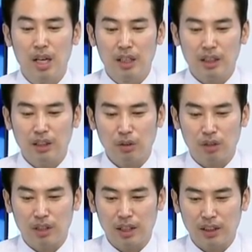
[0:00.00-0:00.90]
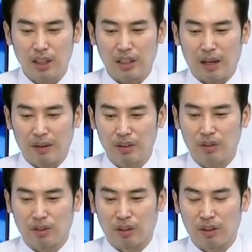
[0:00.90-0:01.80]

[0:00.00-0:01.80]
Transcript: 실적에도 증가세가 나왔었고요.